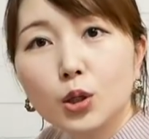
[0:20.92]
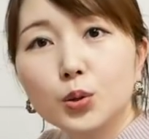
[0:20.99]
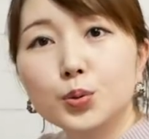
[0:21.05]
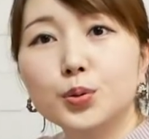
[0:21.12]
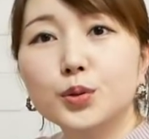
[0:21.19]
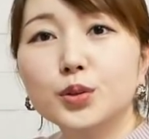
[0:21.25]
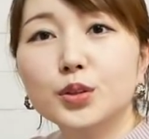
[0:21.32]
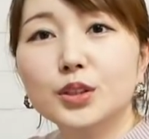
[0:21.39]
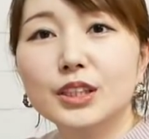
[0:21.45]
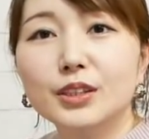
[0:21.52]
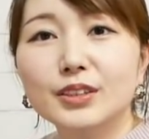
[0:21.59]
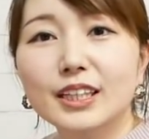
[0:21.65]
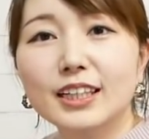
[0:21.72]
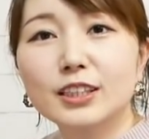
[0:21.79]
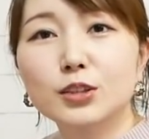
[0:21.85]
服ってい
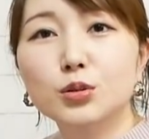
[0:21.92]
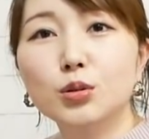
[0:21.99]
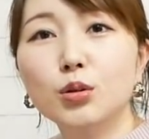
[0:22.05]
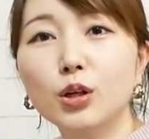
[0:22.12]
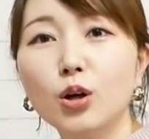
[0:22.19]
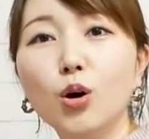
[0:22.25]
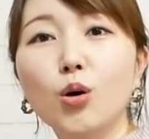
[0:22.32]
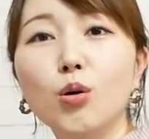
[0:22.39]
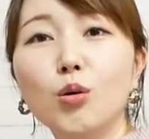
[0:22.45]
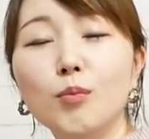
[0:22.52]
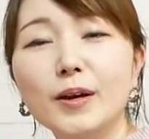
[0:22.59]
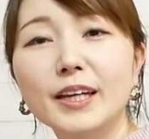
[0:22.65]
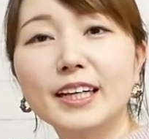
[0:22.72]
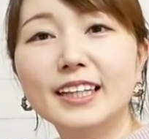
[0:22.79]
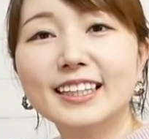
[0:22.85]
うなんかすごいお
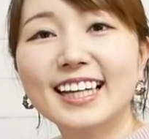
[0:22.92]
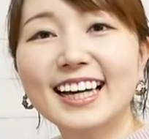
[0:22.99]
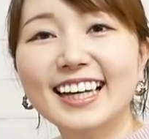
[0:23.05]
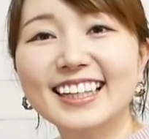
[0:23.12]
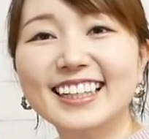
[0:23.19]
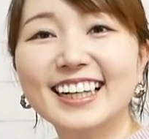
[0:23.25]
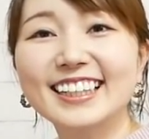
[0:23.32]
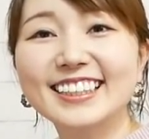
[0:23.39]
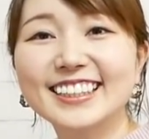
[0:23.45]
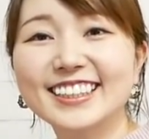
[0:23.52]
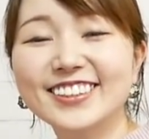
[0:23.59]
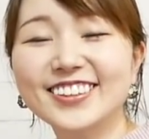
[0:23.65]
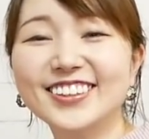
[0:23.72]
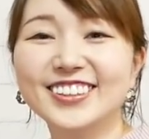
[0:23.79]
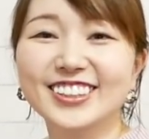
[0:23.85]
めでたい感じ
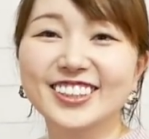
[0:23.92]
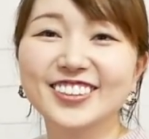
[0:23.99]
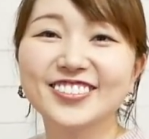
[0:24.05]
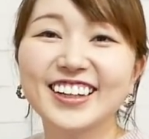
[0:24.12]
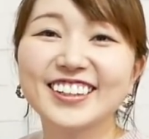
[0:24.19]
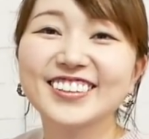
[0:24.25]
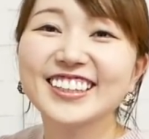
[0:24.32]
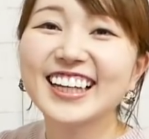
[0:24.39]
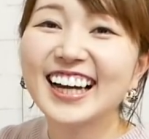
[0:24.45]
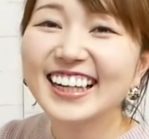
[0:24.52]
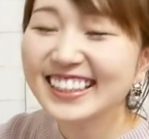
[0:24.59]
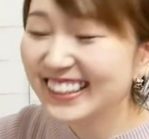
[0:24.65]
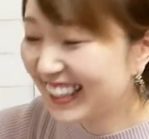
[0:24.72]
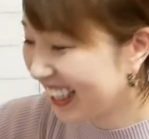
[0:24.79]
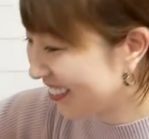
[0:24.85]
の福箱に
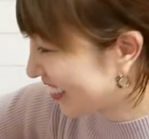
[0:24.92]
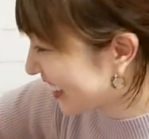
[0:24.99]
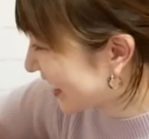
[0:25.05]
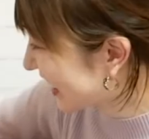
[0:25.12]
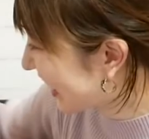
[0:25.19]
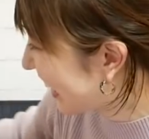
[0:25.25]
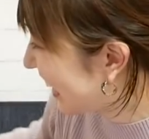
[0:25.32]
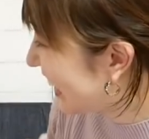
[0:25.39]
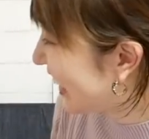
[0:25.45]
入っていますが